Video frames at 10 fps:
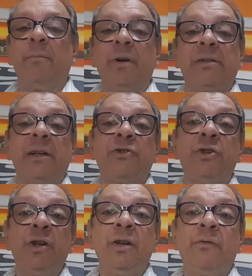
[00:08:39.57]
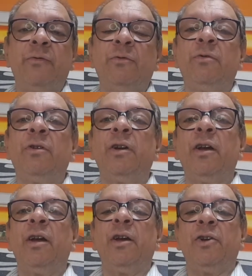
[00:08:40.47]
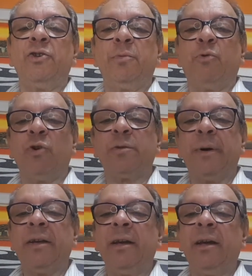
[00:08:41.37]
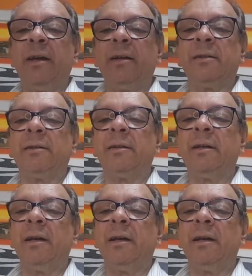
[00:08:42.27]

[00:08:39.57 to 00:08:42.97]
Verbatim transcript: prestativo, de boas maneiras,